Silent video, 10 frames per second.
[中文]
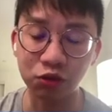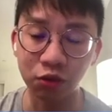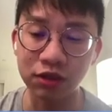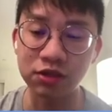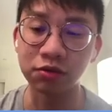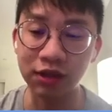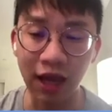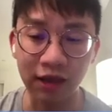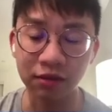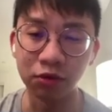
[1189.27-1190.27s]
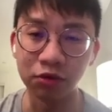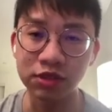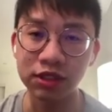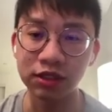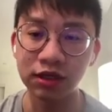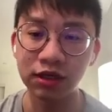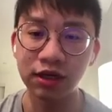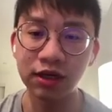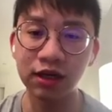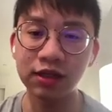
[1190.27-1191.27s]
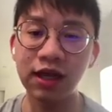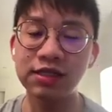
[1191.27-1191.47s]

多的这种大的模型，让大